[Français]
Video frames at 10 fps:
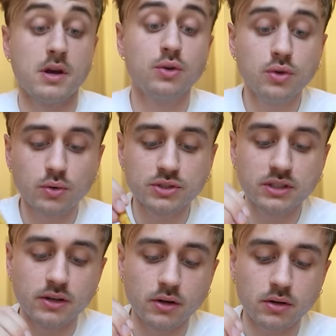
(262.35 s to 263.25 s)
Et à l'odeur aussi
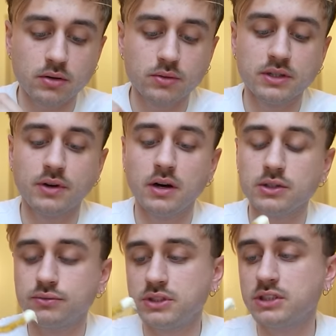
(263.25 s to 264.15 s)
d'ailleurs, on y va,
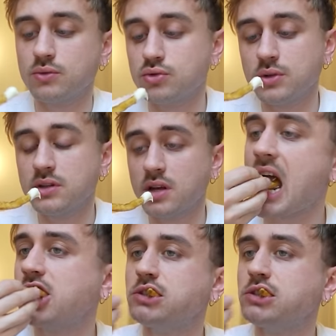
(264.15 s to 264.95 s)
je vous dis ça tout de suite.